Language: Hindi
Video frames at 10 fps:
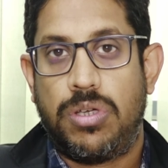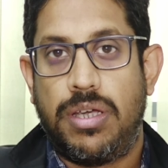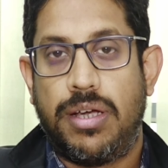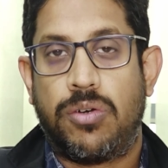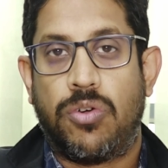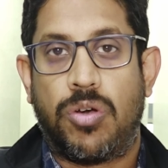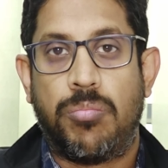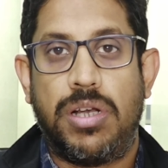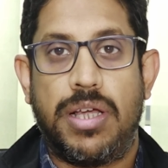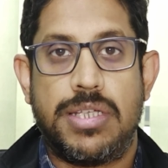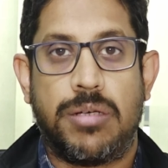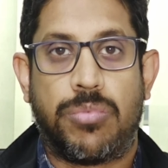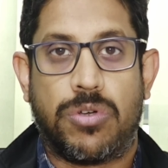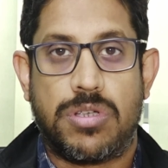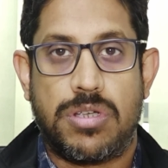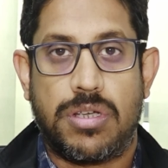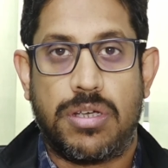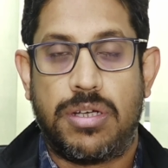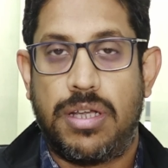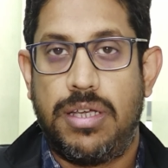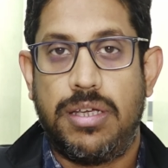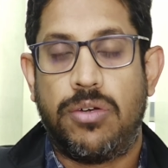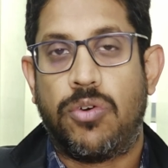ये एक नॉर्मल एजिंग प्रोसेस है नहीं ये